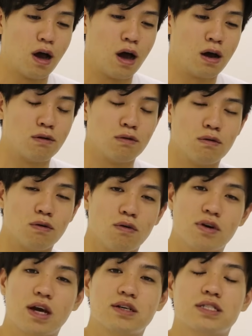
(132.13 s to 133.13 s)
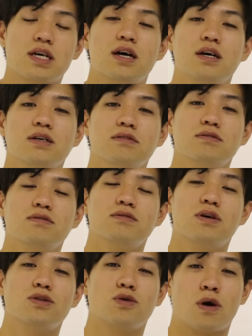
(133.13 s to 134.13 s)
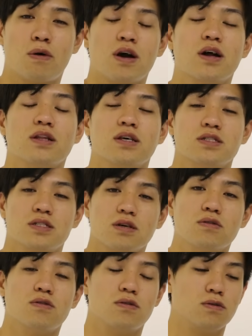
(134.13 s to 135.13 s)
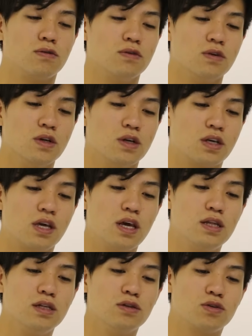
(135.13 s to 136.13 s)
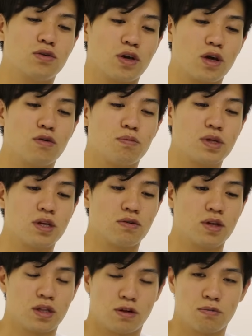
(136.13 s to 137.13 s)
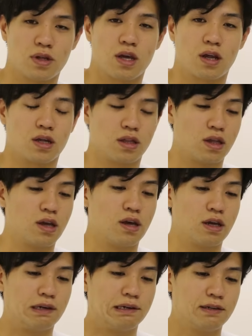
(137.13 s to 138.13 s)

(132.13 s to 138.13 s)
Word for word: あのお客さんはどうかわからないですけど芸人の人は結構見てくれてるみたいなんで